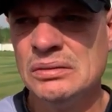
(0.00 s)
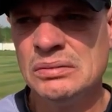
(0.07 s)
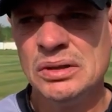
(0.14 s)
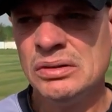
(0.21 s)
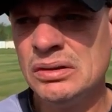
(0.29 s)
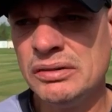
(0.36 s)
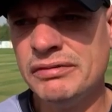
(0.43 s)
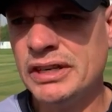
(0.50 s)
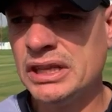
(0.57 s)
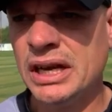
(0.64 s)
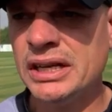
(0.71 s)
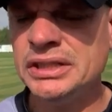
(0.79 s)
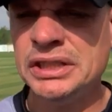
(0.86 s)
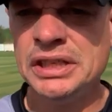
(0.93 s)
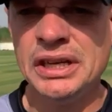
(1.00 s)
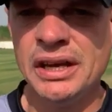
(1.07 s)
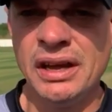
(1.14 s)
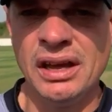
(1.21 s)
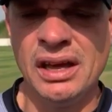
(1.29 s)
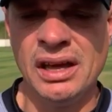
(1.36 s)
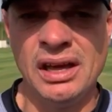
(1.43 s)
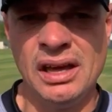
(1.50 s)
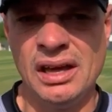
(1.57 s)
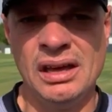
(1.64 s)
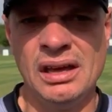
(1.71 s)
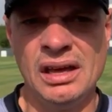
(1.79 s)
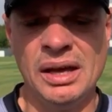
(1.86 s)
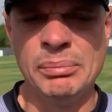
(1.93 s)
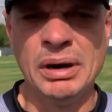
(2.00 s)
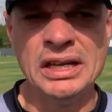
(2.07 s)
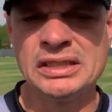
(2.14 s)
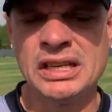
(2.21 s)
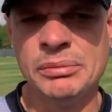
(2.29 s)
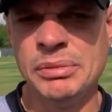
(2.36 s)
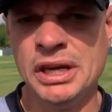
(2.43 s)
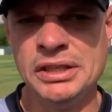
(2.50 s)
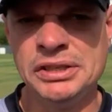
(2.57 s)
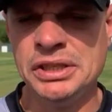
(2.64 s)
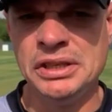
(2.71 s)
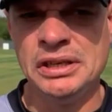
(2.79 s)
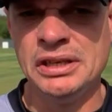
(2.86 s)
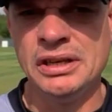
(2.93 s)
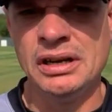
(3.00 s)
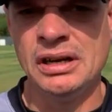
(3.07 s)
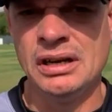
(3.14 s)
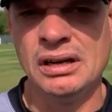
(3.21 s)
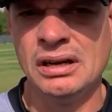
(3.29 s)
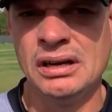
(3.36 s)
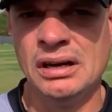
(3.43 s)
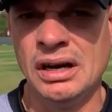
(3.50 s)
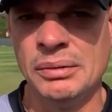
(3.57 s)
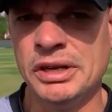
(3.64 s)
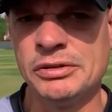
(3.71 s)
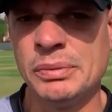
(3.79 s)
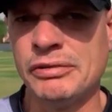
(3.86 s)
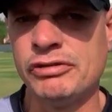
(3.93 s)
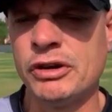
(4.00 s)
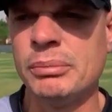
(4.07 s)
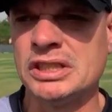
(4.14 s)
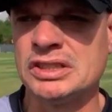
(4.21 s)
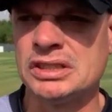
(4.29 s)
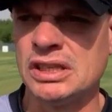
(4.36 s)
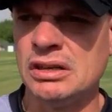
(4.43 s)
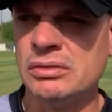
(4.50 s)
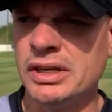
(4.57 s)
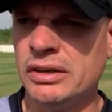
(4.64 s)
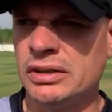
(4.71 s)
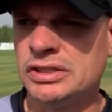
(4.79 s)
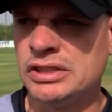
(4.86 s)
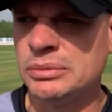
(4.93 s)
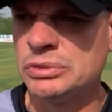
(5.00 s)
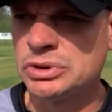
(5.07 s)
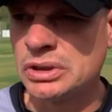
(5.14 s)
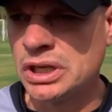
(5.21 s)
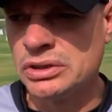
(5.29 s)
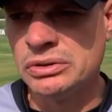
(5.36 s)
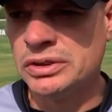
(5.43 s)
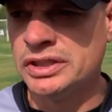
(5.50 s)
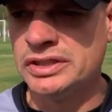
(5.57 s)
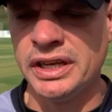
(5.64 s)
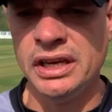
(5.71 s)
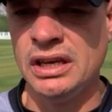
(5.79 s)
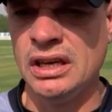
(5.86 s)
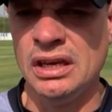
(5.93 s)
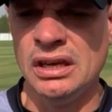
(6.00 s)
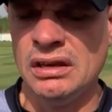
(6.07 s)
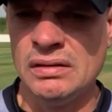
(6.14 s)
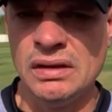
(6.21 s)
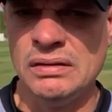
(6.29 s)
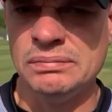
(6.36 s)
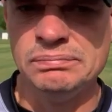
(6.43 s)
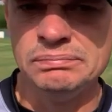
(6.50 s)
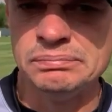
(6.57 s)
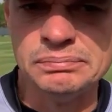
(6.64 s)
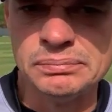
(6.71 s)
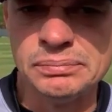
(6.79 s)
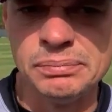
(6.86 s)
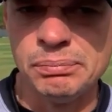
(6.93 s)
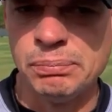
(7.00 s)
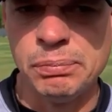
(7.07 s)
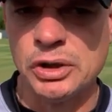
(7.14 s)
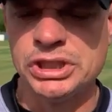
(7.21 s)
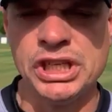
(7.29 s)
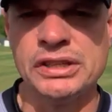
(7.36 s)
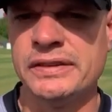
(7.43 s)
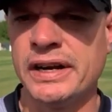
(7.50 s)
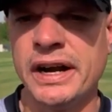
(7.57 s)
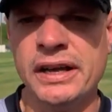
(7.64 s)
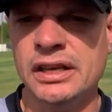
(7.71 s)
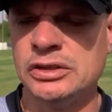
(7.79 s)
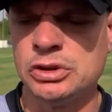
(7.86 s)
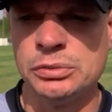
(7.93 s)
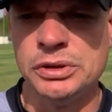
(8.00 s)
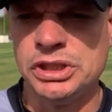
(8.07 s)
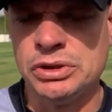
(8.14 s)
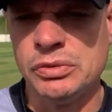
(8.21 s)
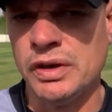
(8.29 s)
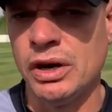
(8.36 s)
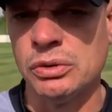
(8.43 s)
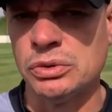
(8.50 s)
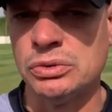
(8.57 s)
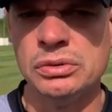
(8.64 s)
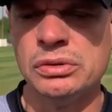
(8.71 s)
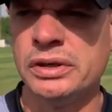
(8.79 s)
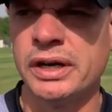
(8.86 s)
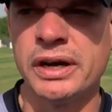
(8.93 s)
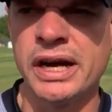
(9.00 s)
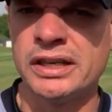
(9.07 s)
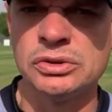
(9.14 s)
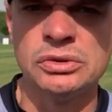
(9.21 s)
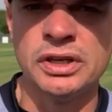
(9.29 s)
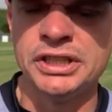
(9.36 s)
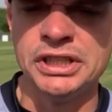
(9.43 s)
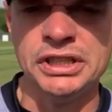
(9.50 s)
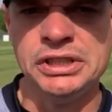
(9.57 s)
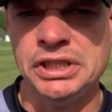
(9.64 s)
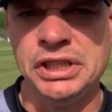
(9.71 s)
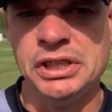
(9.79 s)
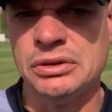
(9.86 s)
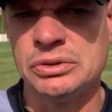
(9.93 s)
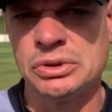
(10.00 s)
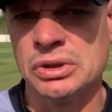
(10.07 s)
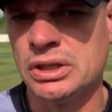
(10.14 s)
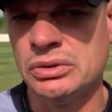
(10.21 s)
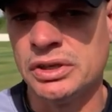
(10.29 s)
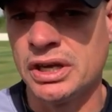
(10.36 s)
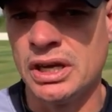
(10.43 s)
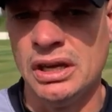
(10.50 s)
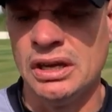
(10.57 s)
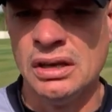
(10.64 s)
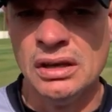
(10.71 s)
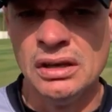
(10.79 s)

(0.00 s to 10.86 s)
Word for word: Não, na verdade, é, é basicamente a, a mesma formação, né? Nós temos jogadores aí que, que pode entrar e substituir a altura, caso do argentino, jogador que